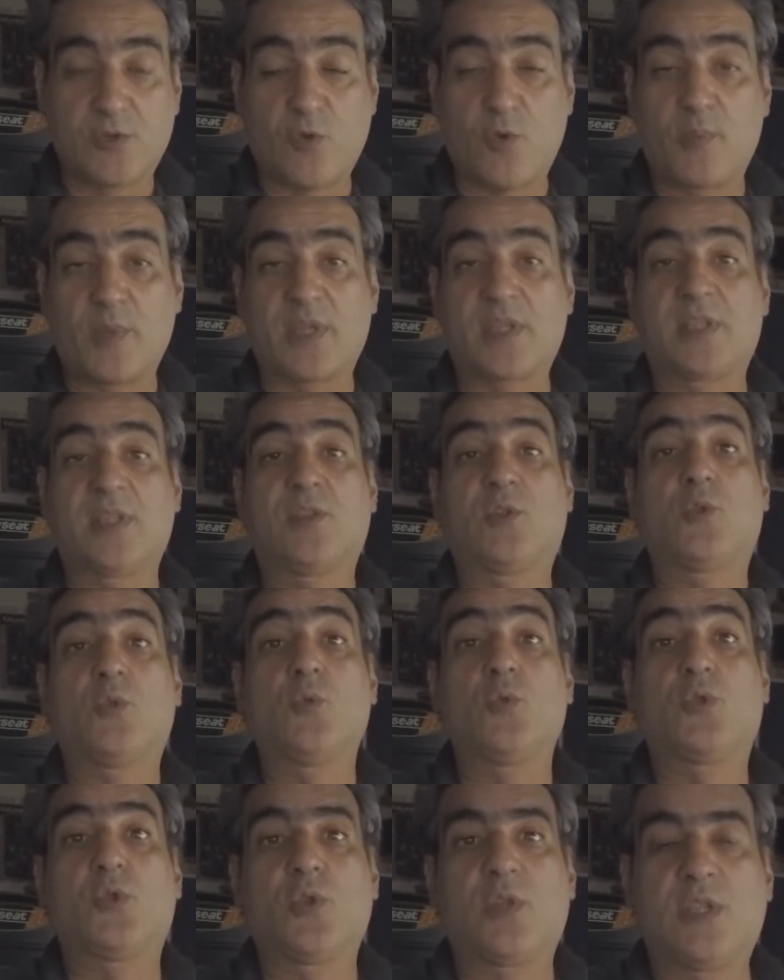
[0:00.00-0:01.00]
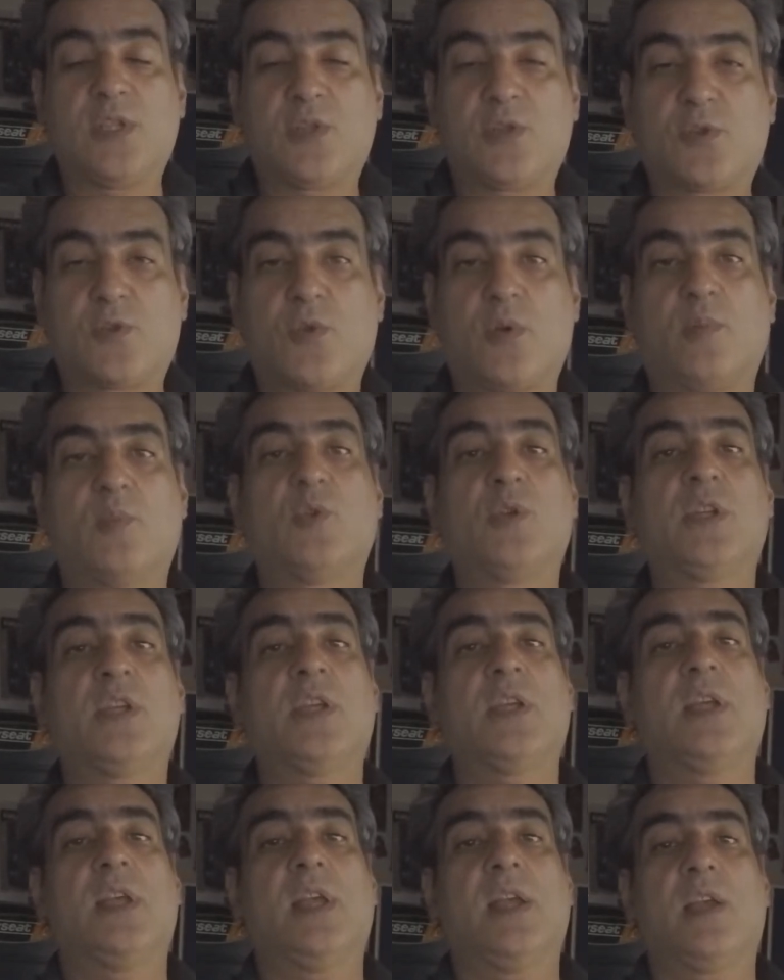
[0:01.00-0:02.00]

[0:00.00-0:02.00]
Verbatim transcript: Je remercie tous ceux qui se sont abonnés.